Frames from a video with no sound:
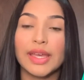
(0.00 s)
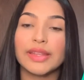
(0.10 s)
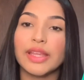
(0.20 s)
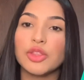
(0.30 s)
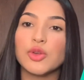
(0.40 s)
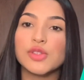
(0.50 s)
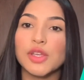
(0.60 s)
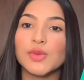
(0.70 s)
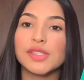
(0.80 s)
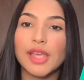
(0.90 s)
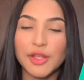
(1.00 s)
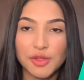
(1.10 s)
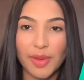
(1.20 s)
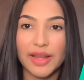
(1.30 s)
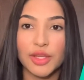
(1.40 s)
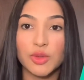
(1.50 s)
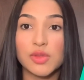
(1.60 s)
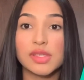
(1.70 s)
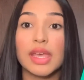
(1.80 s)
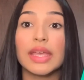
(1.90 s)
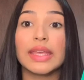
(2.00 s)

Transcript: e dentre os seus sete maridos,